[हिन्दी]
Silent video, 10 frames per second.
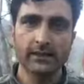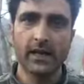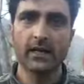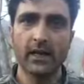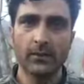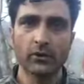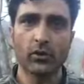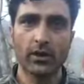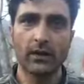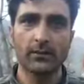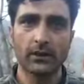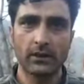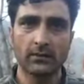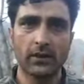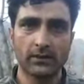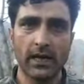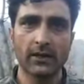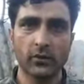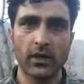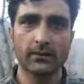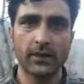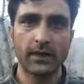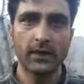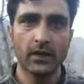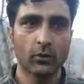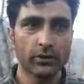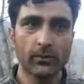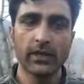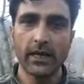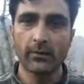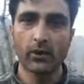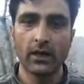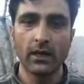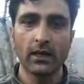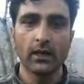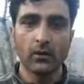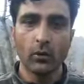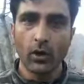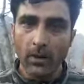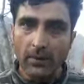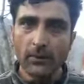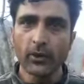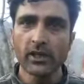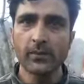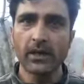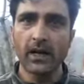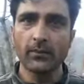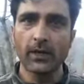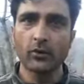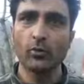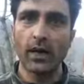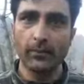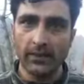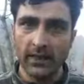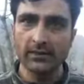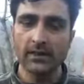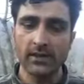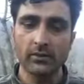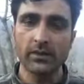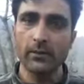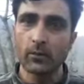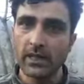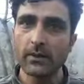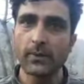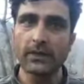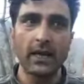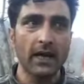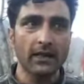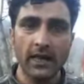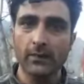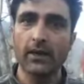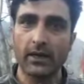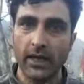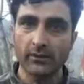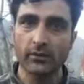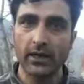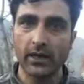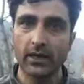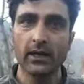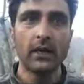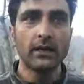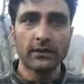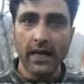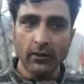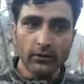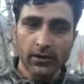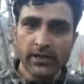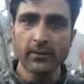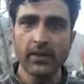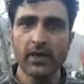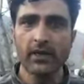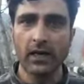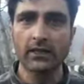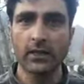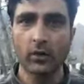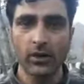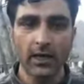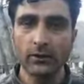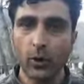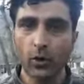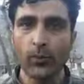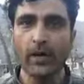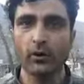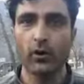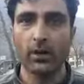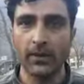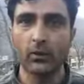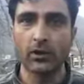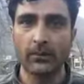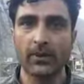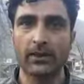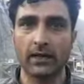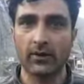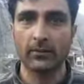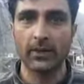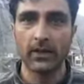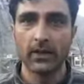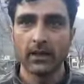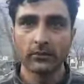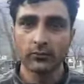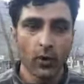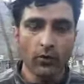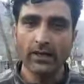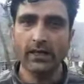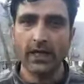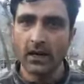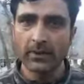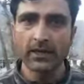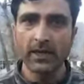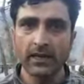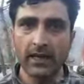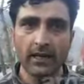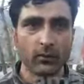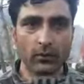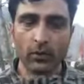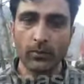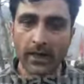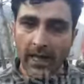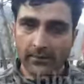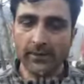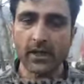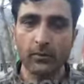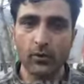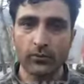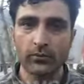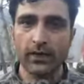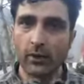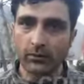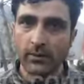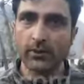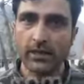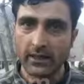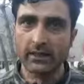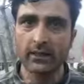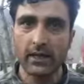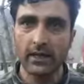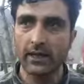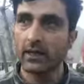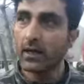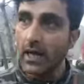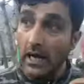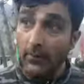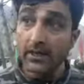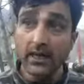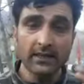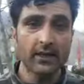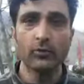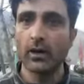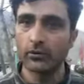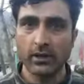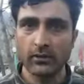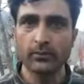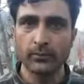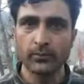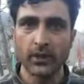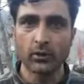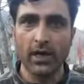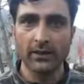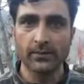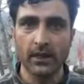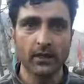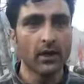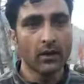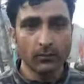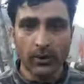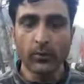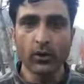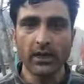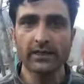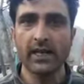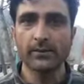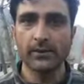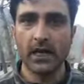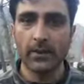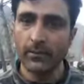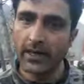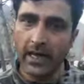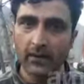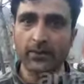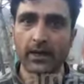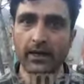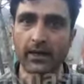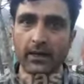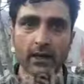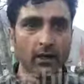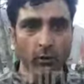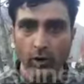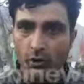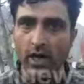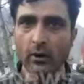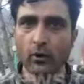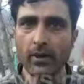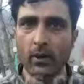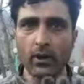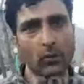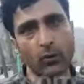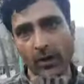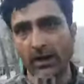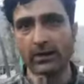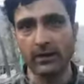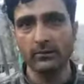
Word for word: है संगला में चौकी मतलब सेकंड चौकी अफसर है उसने मुझे ये बोला और मैं भी पुलिस में काम करता हूँ मेरी पंद्रह साल सर्विस है मुझे भी पता है अगर कहीं पे क्लैश होता है चाहे किसी भी की गलती हो लेकिन दोनों पार्टियों को हमें रोकना पड़ता है वहाँ पे वो वैसा काम नहीं कर रहे हैं और मैंने एसपी साहब को फ़ोन किया उसने मुझे यकीन दिलाया है अभी जाते ही मैं उससे मिलूंगा एसपी साहब वो बहुत अच्छे एसपी साहब है मेरी हेल्प करेंगे और जो कानून में होगा वो मेरी